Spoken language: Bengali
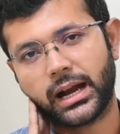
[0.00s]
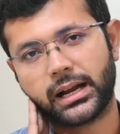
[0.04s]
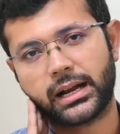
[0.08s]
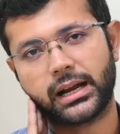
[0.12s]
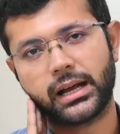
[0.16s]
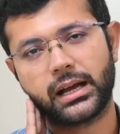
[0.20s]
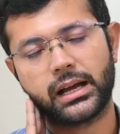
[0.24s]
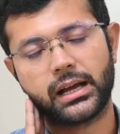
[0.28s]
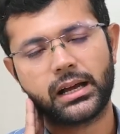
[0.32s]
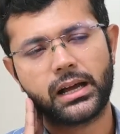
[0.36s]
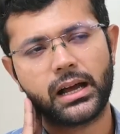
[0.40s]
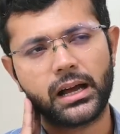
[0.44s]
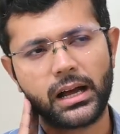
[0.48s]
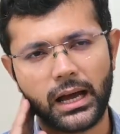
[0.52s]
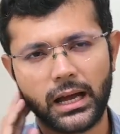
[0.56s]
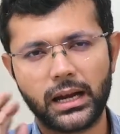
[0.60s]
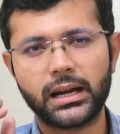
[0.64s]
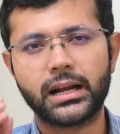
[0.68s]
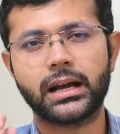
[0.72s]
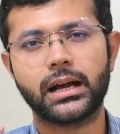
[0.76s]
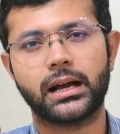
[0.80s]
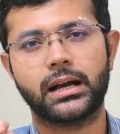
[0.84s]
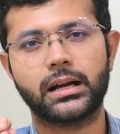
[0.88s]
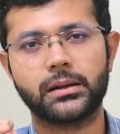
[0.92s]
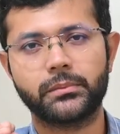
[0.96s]
একটা
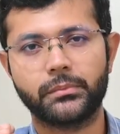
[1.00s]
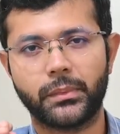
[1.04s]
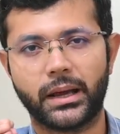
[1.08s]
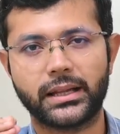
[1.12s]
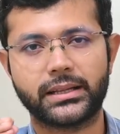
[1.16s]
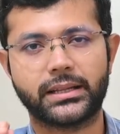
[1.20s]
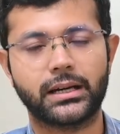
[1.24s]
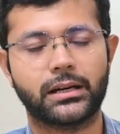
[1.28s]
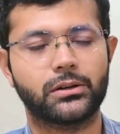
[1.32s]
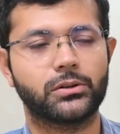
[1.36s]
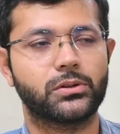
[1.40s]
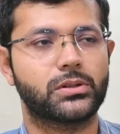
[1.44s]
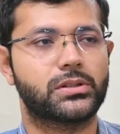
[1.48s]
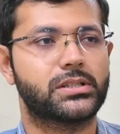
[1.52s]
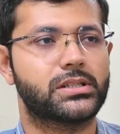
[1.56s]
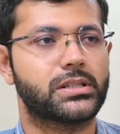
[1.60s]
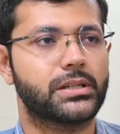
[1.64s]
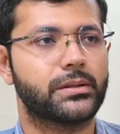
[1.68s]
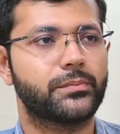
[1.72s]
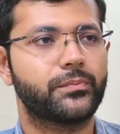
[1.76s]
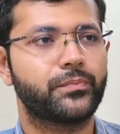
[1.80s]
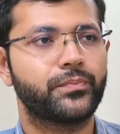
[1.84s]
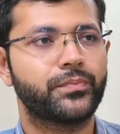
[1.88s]
হালকা ব্যথা হচ্ছে